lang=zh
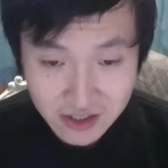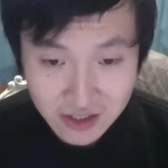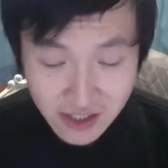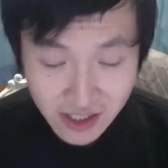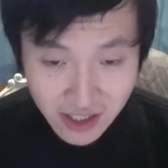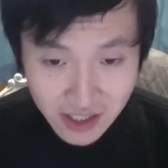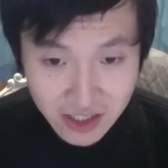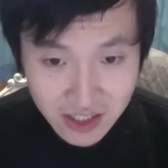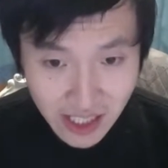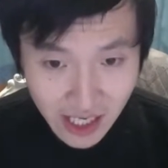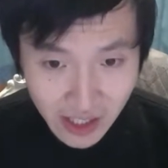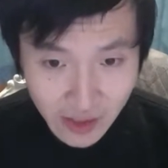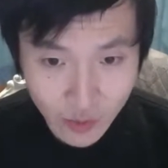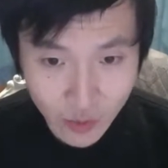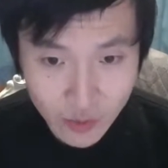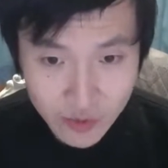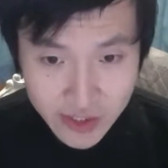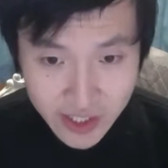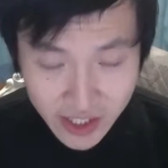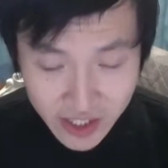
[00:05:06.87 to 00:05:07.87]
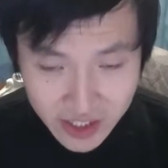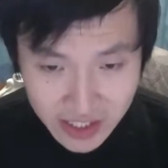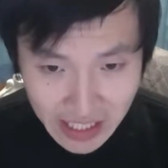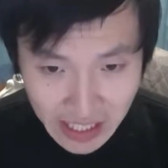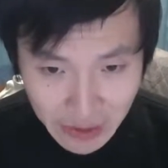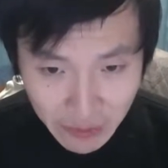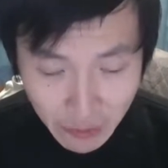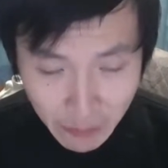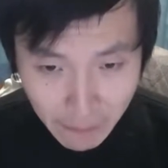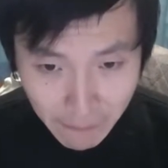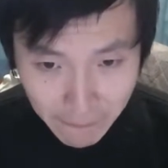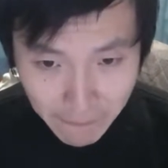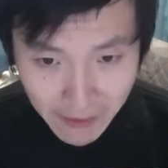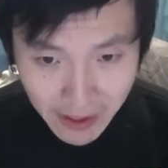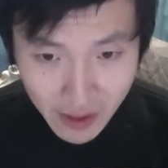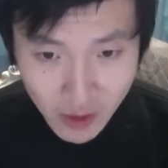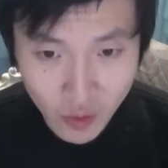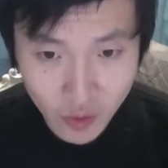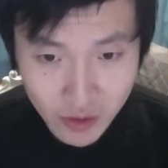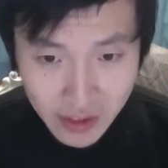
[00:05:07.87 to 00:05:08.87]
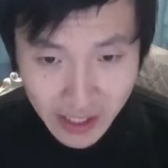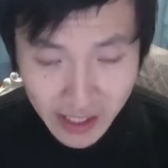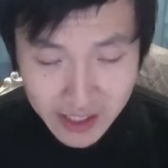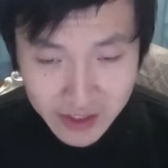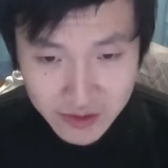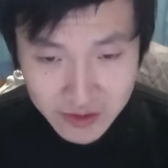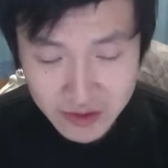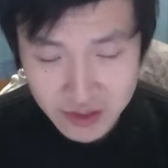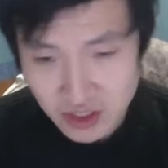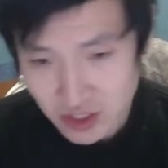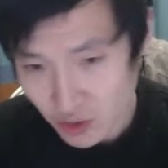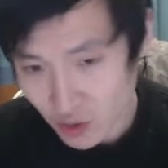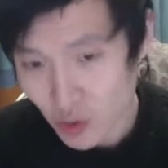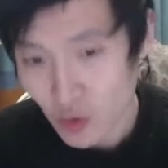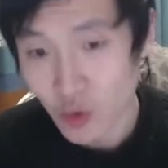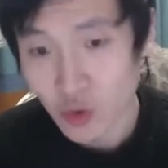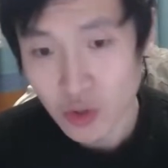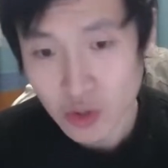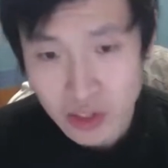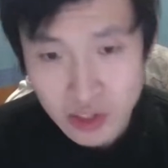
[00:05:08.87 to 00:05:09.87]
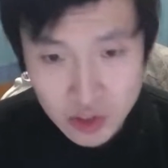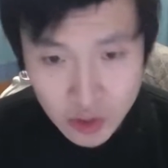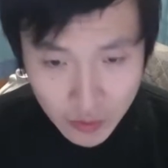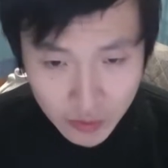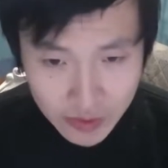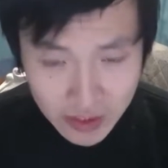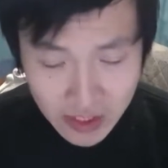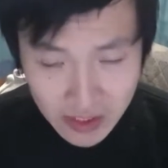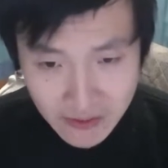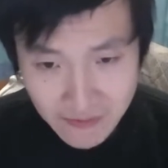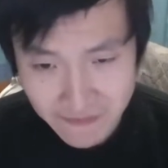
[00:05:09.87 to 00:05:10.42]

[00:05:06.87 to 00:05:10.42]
一个产物，这个产物反过来就是社会活动的总体，